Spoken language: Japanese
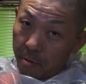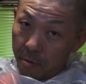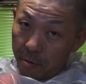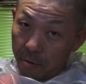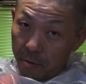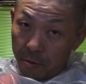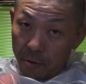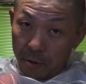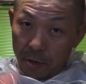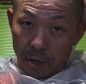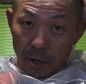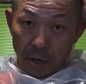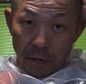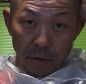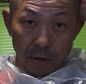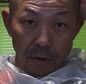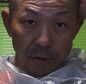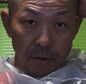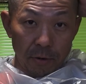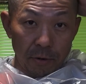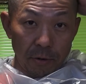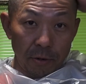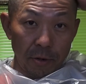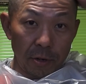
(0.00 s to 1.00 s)

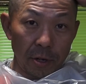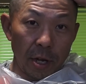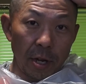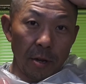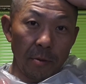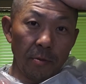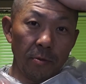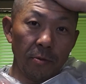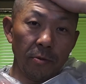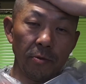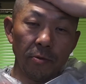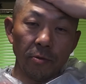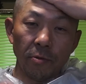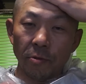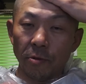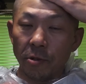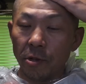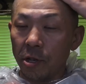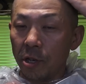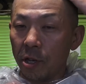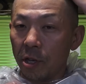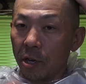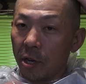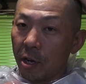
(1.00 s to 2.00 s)
ドラッグイレブン
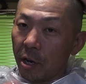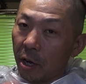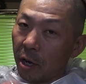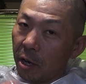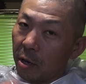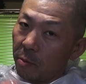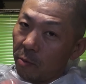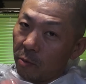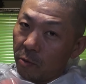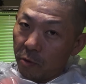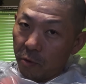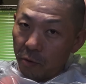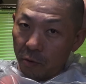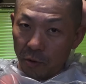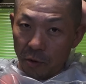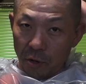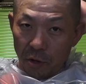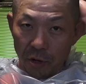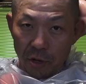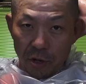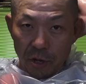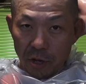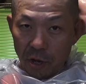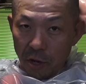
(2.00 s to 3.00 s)
に買い物に
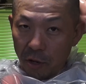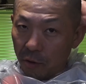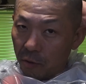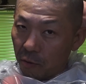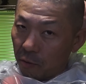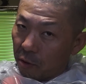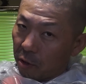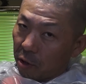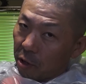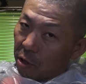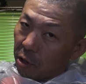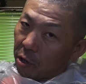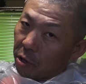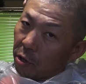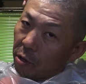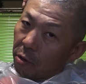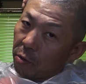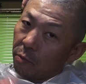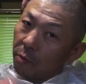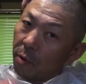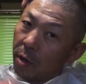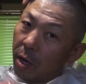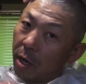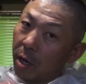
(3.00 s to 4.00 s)
行った時
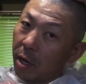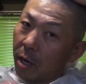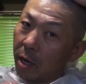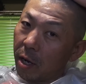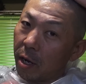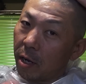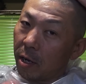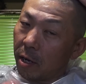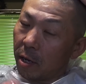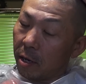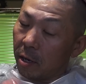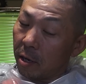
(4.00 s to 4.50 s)
には